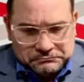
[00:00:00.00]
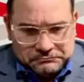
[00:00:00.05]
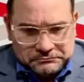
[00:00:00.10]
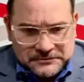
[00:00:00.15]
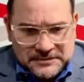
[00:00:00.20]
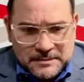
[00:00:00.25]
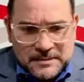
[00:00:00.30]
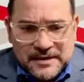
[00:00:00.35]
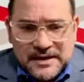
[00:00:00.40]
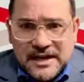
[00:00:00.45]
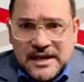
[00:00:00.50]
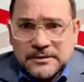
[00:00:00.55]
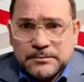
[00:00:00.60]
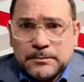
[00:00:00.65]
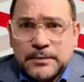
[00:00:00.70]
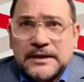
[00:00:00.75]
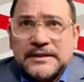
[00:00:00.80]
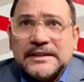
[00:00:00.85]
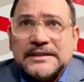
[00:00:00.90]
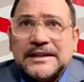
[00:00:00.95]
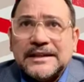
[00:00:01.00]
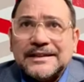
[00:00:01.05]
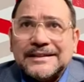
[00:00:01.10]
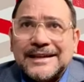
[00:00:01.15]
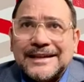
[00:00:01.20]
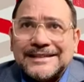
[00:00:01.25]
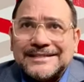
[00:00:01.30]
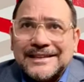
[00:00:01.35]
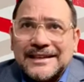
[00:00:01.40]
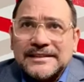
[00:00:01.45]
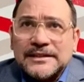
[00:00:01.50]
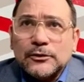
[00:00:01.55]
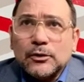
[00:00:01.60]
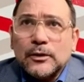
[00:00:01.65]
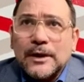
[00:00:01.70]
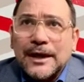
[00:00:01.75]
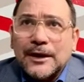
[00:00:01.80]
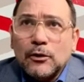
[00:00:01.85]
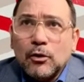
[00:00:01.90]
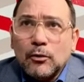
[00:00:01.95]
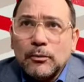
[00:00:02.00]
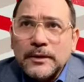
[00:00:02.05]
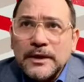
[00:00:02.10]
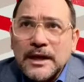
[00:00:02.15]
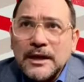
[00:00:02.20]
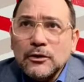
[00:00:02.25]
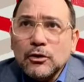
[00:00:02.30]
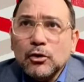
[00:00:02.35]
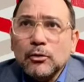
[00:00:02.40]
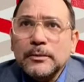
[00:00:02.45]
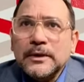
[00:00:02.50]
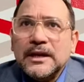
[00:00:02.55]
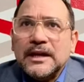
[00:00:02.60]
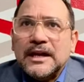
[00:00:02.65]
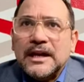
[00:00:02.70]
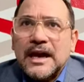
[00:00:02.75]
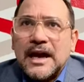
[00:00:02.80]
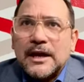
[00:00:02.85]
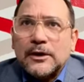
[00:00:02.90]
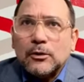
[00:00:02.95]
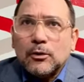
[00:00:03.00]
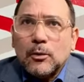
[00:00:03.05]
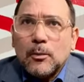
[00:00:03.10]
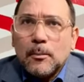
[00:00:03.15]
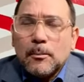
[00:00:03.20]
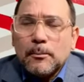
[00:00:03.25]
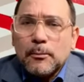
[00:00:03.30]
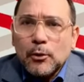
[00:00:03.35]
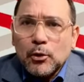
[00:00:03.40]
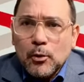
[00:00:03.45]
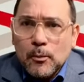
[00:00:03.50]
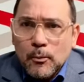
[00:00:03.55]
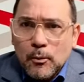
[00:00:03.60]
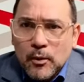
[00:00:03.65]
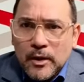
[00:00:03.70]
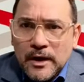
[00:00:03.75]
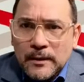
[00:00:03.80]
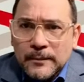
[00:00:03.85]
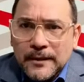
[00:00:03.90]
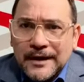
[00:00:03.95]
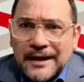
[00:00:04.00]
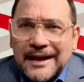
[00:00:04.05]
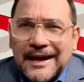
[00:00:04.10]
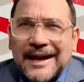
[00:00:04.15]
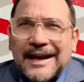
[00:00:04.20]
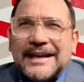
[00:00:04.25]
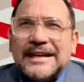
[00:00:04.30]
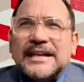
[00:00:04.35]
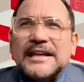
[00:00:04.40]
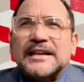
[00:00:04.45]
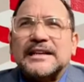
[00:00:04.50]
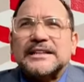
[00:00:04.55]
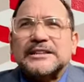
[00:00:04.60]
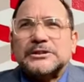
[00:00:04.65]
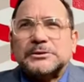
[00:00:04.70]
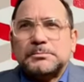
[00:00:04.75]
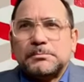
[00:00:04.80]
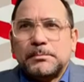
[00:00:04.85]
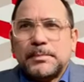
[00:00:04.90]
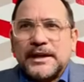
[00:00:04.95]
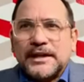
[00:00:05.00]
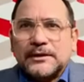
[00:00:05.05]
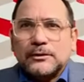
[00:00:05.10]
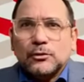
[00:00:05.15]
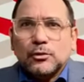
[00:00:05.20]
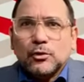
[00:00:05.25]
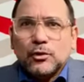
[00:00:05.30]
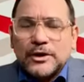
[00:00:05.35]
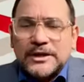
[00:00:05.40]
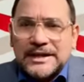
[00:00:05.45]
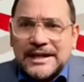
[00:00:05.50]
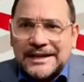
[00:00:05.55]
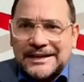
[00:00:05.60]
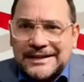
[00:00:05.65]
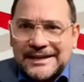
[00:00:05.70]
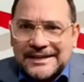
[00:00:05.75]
De manera explícita está diciendo que el gobierno dominicano promueve el irrespeto y el